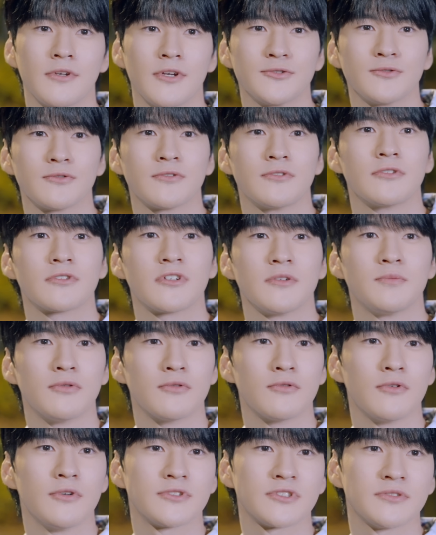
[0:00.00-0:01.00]
계속 그렇게
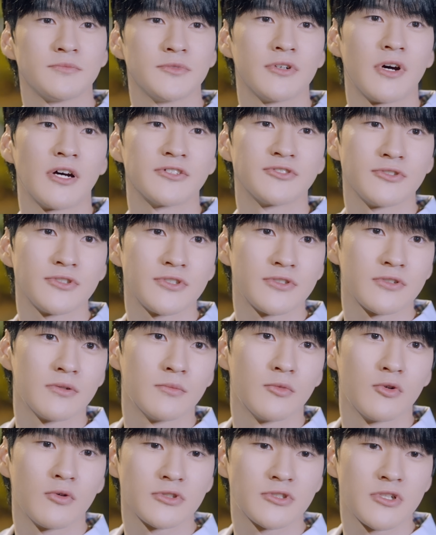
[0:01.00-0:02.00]
보고 있으면 아저씨고
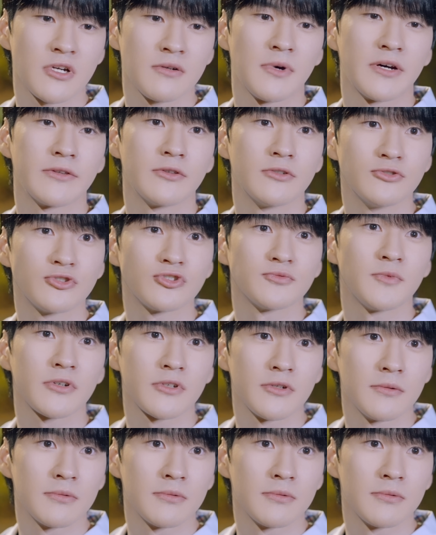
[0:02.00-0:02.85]
뭐고 쳐맞는 수밖에